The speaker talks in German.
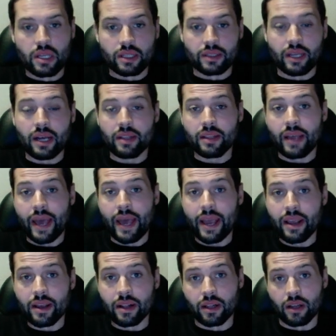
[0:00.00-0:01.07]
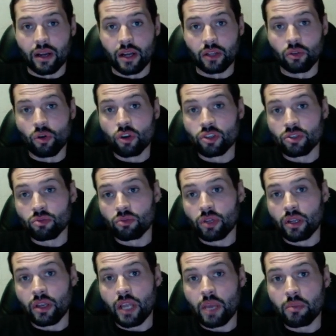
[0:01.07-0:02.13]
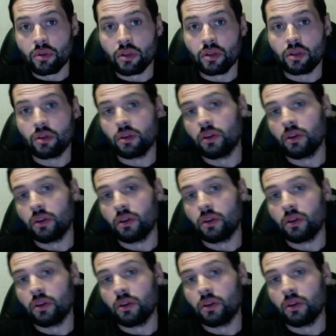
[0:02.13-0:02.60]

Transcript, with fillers: Dann Henkel, ein deutsches Unternehmen,